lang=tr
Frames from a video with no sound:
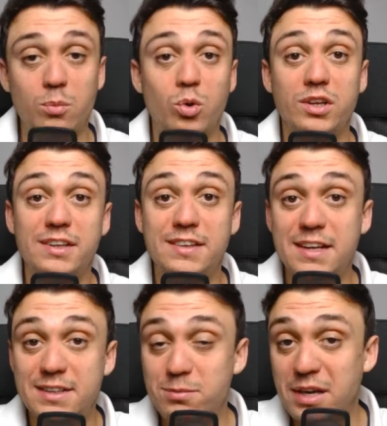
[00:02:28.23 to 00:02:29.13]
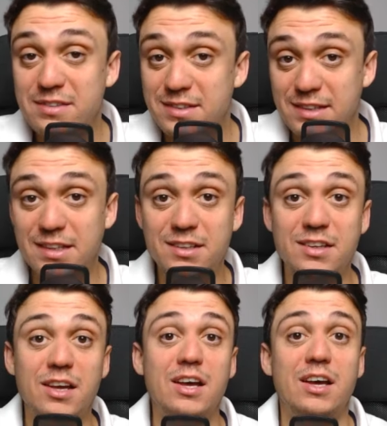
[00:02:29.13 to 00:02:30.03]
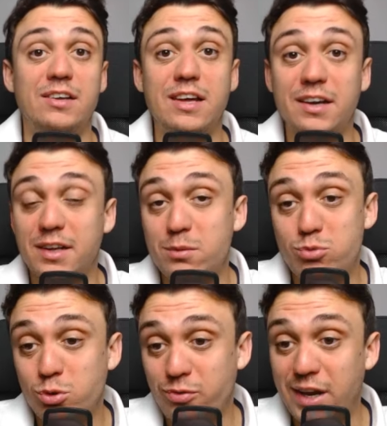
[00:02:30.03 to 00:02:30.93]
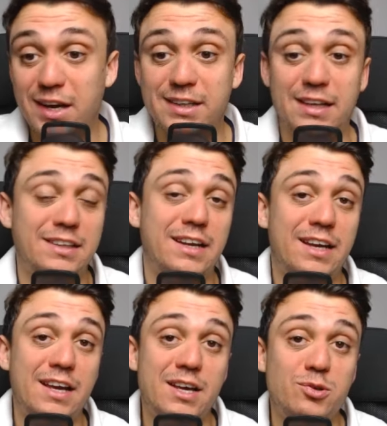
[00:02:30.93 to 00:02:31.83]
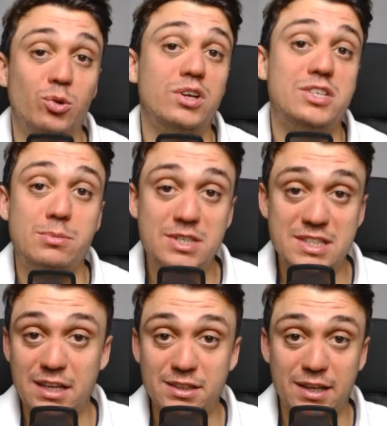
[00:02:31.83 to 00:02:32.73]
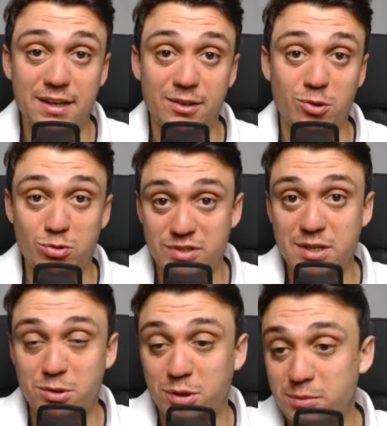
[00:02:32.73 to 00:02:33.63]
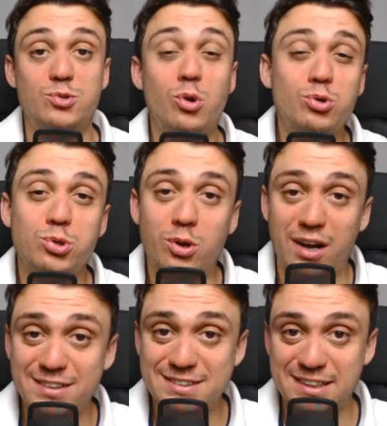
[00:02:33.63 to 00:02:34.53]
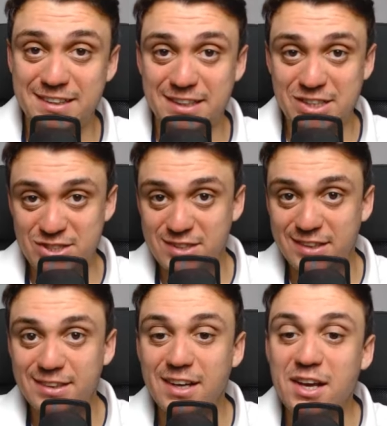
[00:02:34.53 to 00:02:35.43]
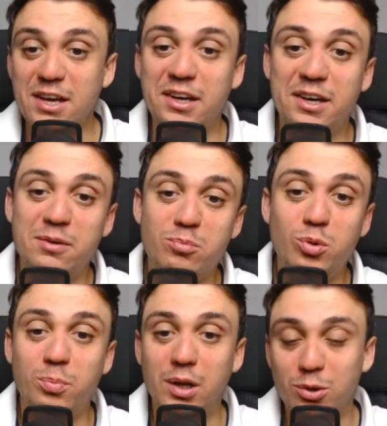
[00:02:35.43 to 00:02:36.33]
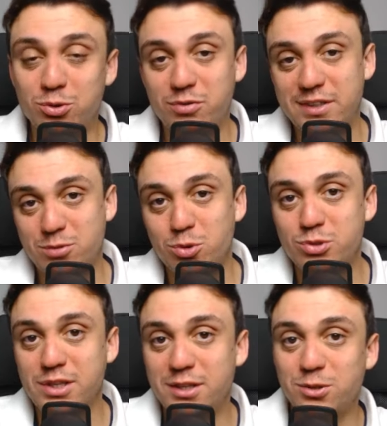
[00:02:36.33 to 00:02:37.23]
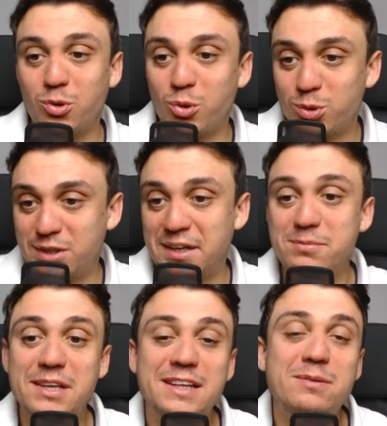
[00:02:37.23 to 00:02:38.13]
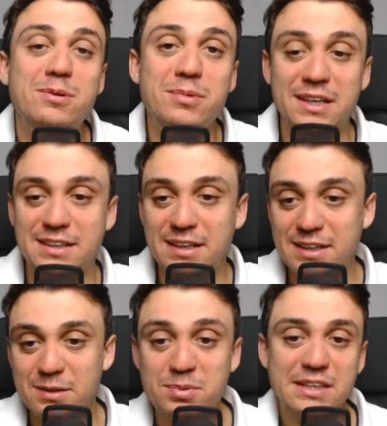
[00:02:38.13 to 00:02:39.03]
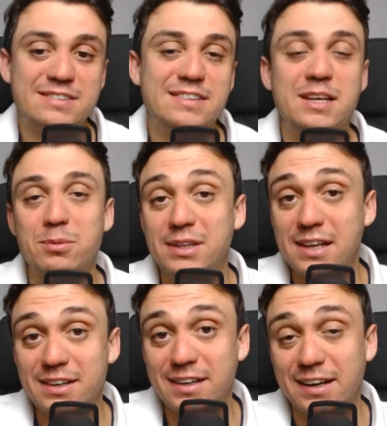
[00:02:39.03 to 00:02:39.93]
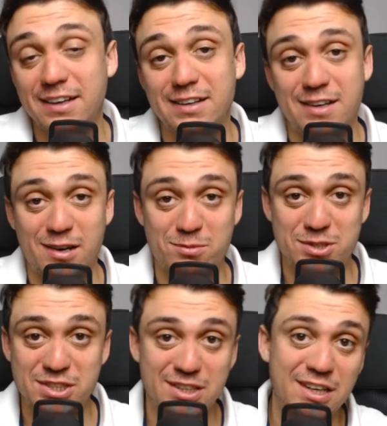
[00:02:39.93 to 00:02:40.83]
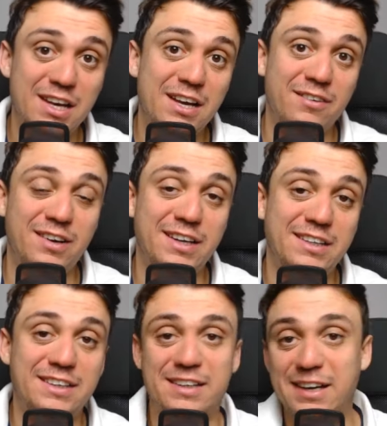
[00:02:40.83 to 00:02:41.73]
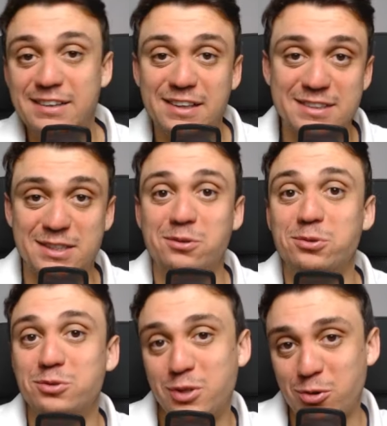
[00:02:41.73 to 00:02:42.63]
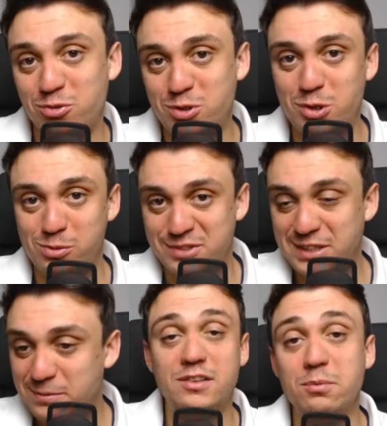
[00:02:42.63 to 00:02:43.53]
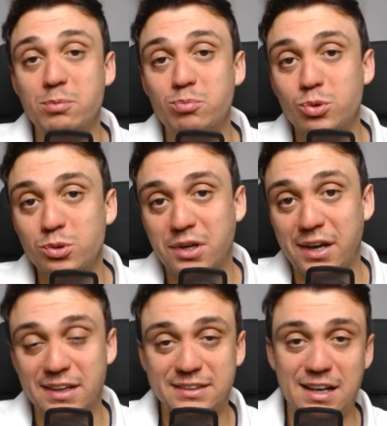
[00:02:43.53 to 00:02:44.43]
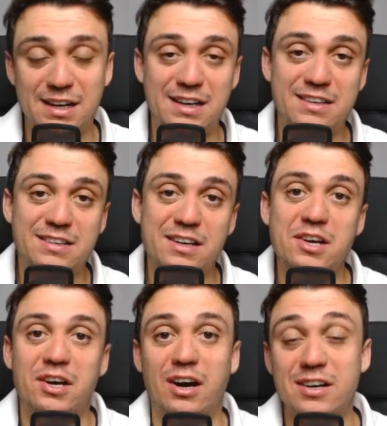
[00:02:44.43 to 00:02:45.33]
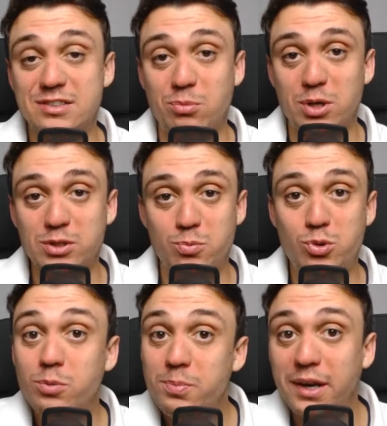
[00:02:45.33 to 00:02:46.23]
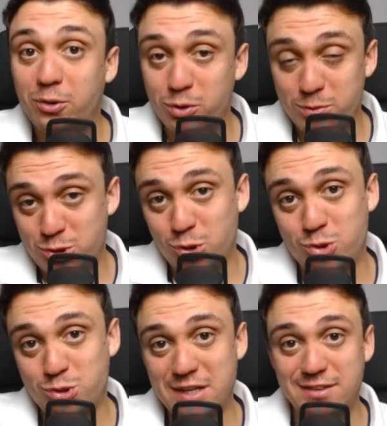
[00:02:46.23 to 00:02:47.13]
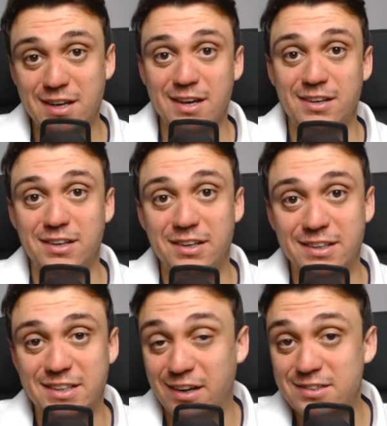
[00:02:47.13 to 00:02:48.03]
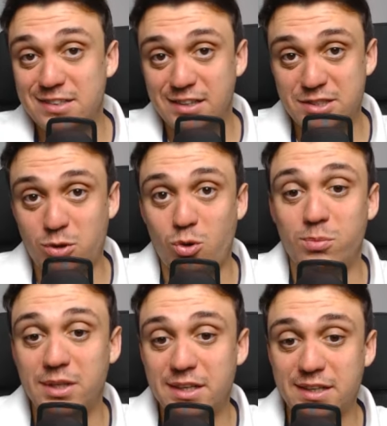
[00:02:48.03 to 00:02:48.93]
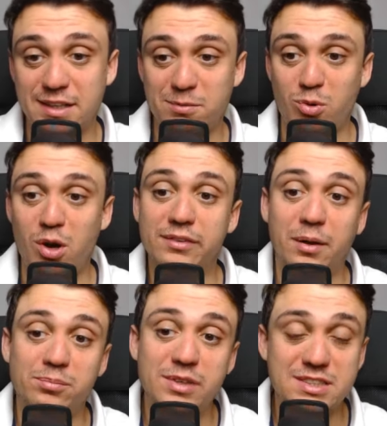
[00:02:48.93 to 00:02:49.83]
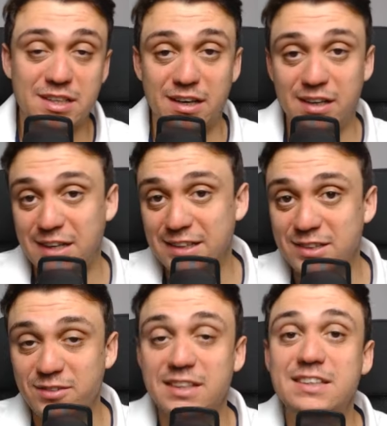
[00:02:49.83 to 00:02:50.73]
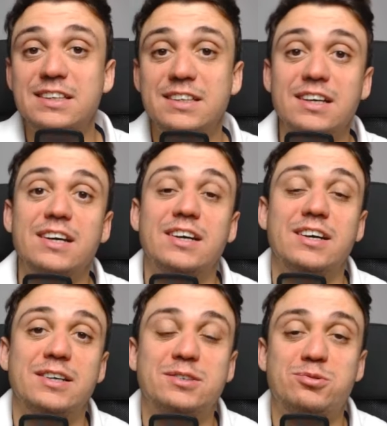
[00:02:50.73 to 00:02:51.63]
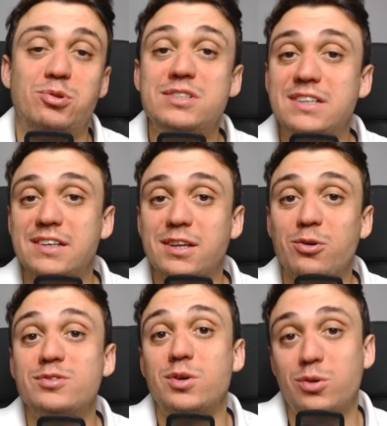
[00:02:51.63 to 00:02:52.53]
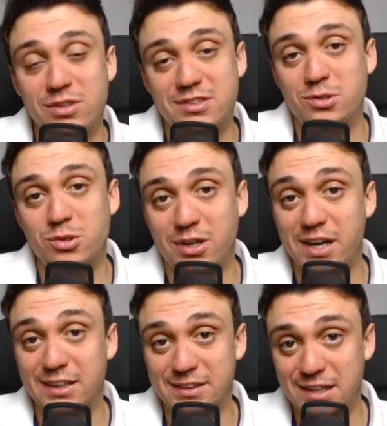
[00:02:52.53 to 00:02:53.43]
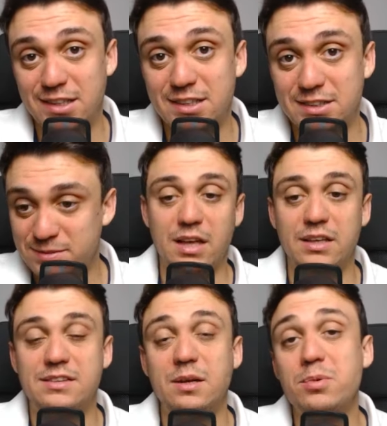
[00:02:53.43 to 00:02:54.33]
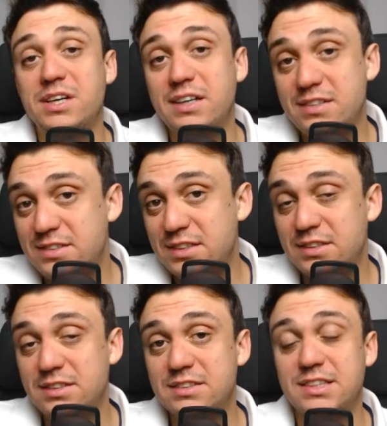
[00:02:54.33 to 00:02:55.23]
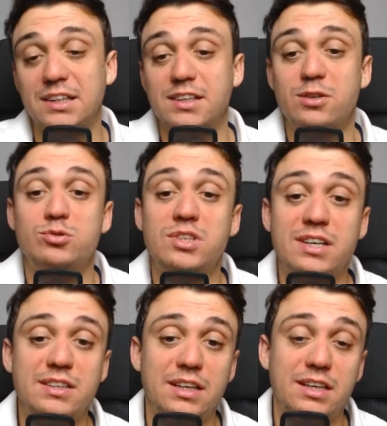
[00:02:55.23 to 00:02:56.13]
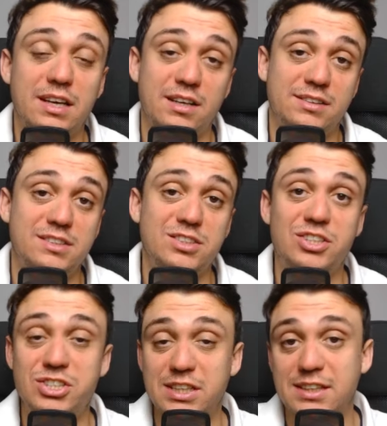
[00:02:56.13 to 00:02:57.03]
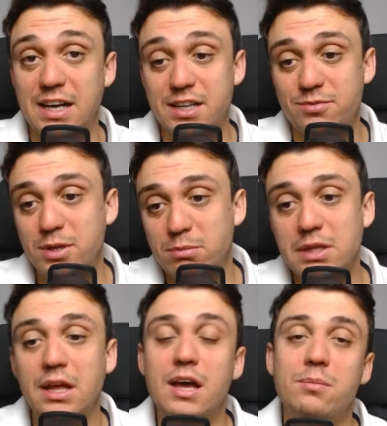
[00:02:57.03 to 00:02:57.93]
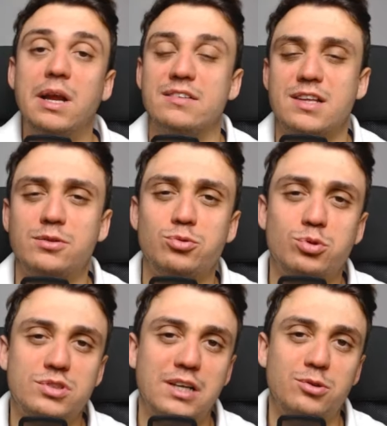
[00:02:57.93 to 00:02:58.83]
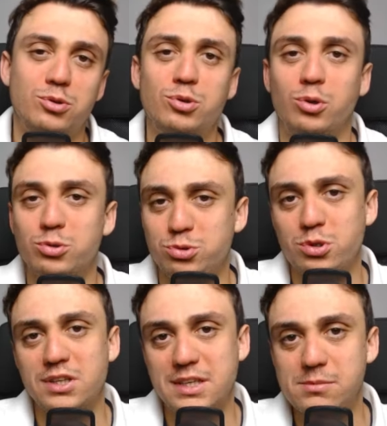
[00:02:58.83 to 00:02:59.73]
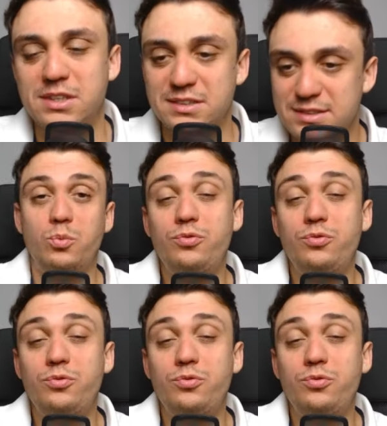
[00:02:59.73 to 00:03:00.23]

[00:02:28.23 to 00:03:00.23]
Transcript: Burada denetim eksikliğinin ne kadar büyük felaketlere yol açabileceğini de gösteriyor. Çok çok az sayıda kişinin e, bu balonu ve sonuçlarının doğru tahmin edebilme yeteneği de piyasa dinamiklerinin ne kadar karmaşık ve e, enteresan olduğunu da gösteriyor bize. Tabii bu karakterler aynı zamanda büyük bir ekonomik çöküşten e, kar sağlayacak olmaları da bu anlamda işte ahlaki ve etik e, süreçleri de gözler önüne seriyor karakterlerin. E, tabii krizin insanlar üzerindeki yarattığı yıkıcı etkiler de filmin biraz daha duygusal yönünü oluşturuyor diyebiliriz.